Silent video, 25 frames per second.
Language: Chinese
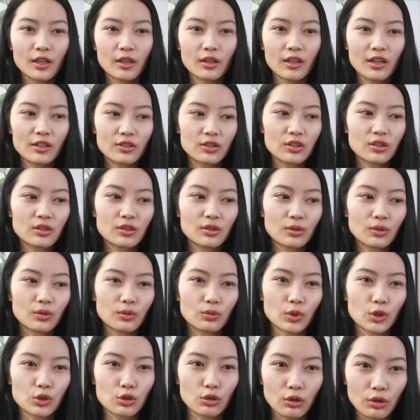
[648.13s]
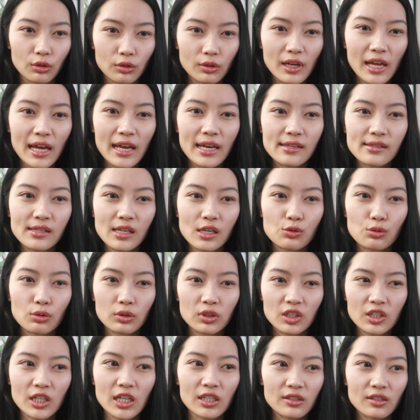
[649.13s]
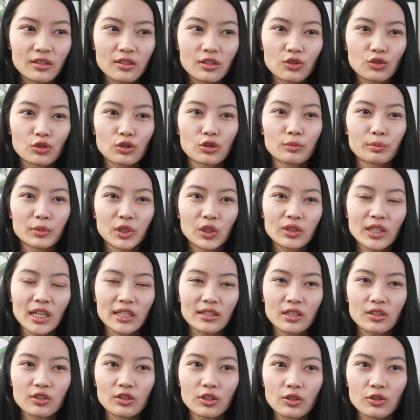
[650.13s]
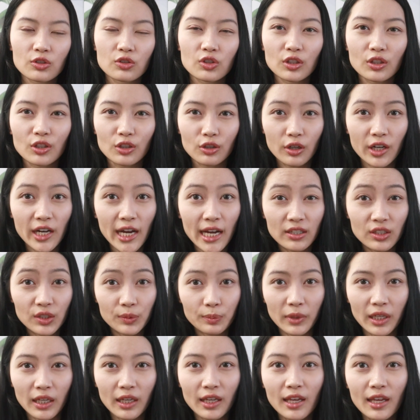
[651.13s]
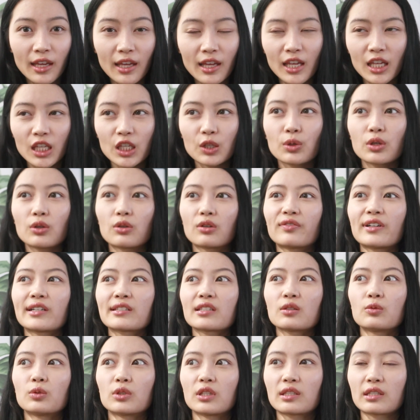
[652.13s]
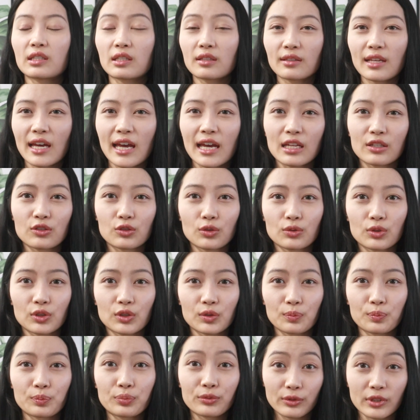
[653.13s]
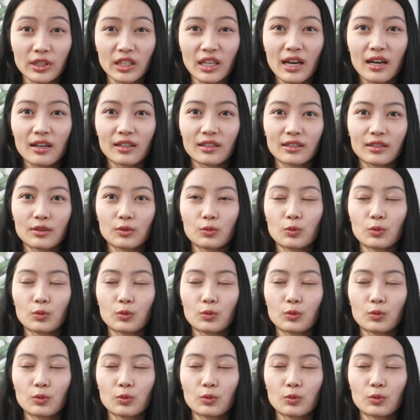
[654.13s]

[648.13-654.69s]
但是我从来在做地产经济之后，没有哪件事儿是真的 crash me， 因为我发现我的心态就是不一样了。